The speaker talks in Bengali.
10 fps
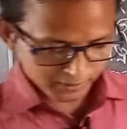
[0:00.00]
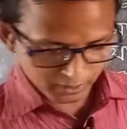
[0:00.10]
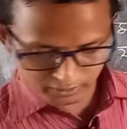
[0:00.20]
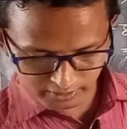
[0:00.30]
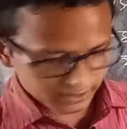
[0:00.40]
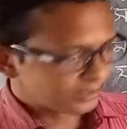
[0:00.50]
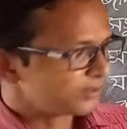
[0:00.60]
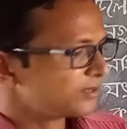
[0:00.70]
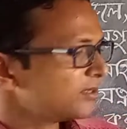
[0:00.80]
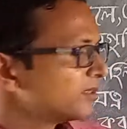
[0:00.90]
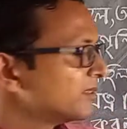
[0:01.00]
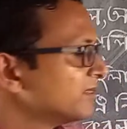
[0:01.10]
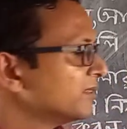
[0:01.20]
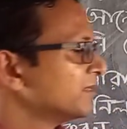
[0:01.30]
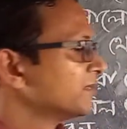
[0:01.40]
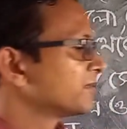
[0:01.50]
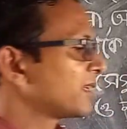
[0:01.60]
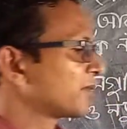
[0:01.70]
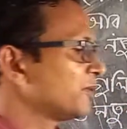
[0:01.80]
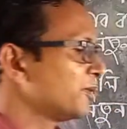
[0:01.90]
ফেলো তো দেখি
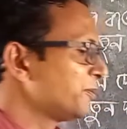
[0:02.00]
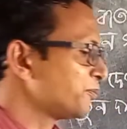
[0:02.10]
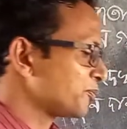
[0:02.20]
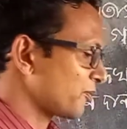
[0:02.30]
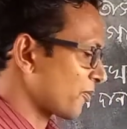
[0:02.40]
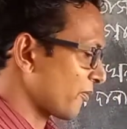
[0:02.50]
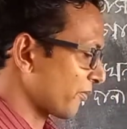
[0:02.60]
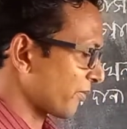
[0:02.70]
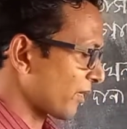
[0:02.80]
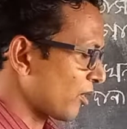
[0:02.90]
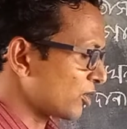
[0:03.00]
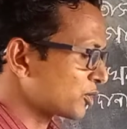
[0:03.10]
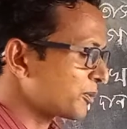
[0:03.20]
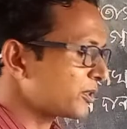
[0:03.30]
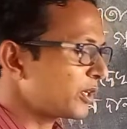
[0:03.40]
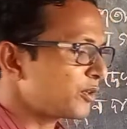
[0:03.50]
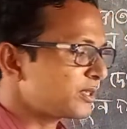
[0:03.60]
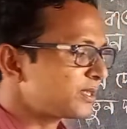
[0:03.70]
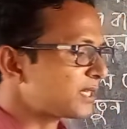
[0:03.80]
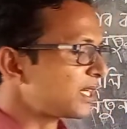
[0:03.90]
দেখো অষ্টম অধ্যায়
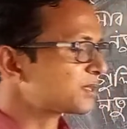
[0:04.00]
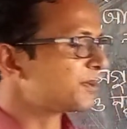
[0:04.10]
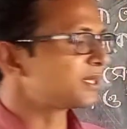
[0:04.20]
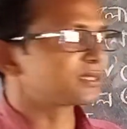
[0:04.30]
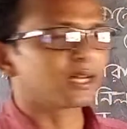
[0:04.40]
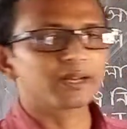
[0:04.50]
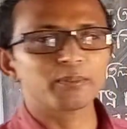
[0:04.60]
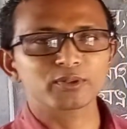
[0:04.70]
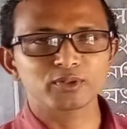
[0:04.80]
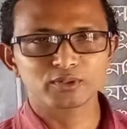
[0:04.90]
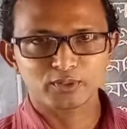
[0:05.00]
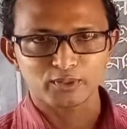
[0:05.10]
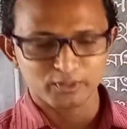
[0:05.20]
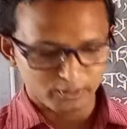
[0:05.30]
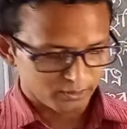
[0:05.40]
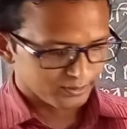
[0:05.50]
রয়েছে চাষবাস আর ফসল সংরক্ষণ